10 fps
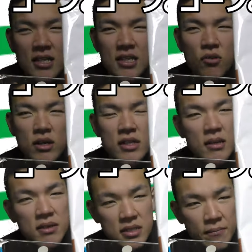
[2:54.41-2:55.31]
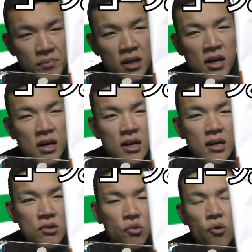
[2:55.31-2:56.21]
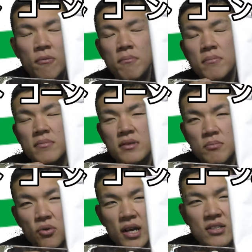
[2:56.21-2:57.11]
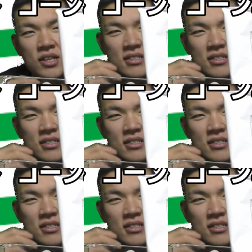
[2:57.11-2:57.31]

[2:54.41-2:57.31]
に広がってきましたコーンポータージュ